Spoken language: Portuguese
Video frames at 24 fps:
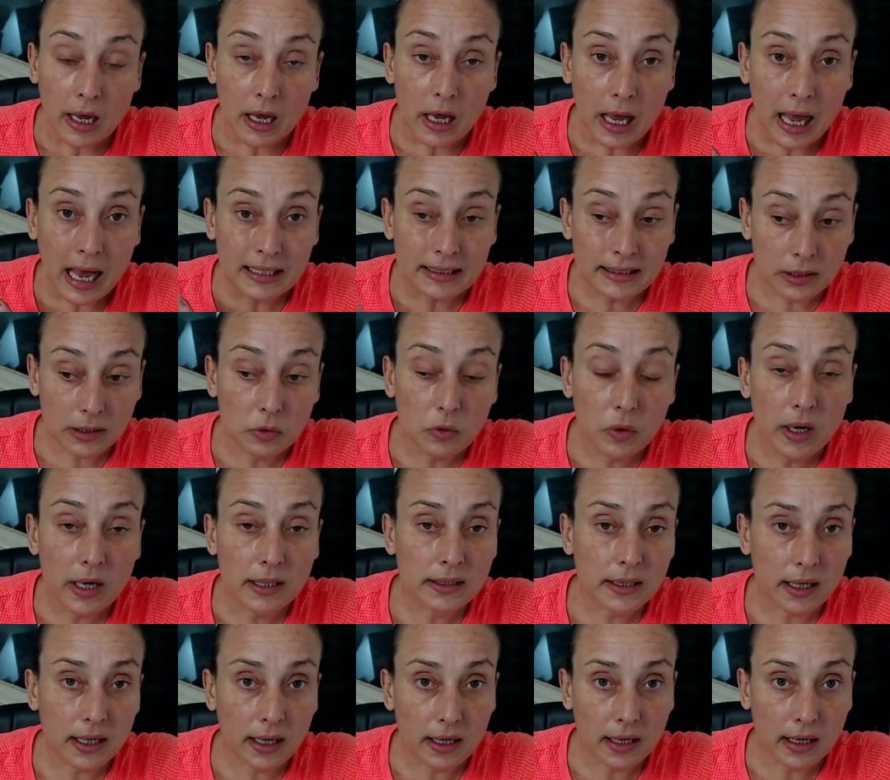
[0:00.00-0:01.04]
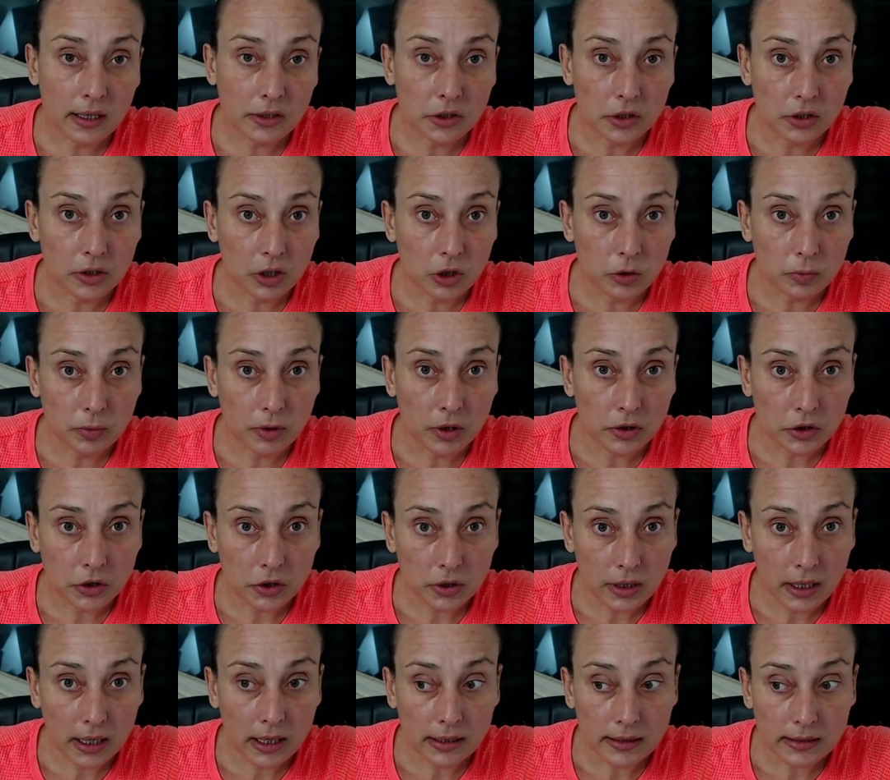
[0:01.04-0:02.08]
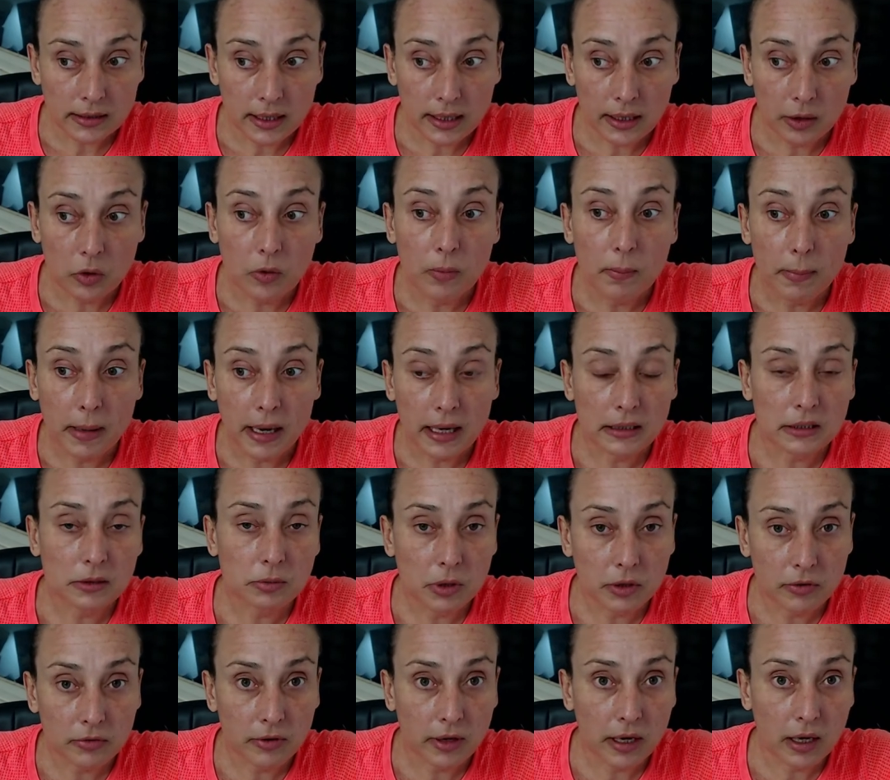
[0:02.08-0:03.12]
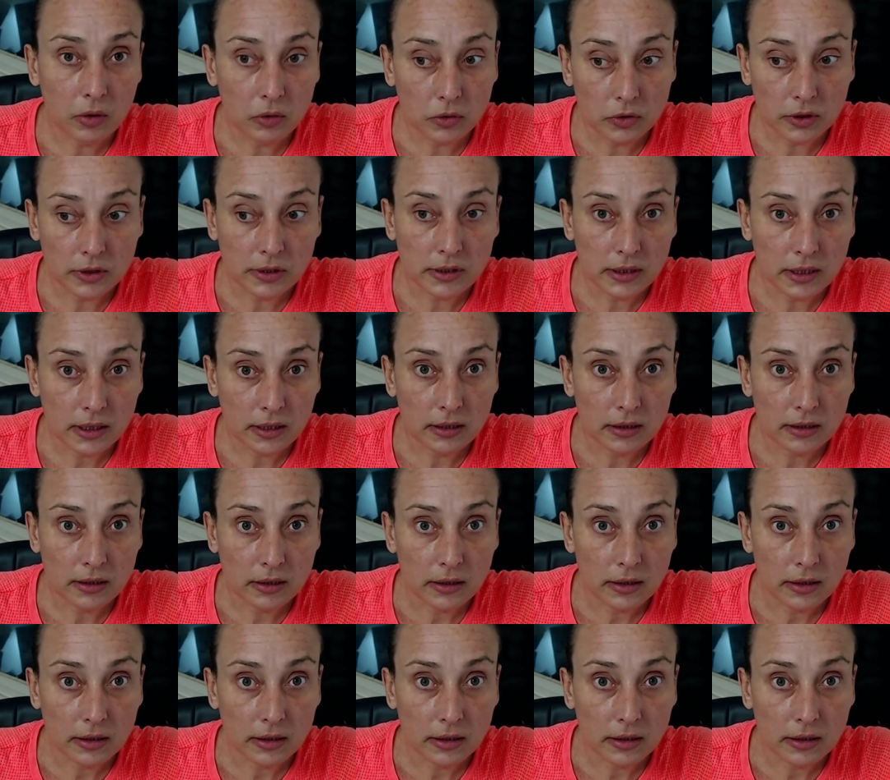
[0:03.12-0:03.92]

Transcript: A segurança que a caixa de transporte traz é o máximo que vai acontecer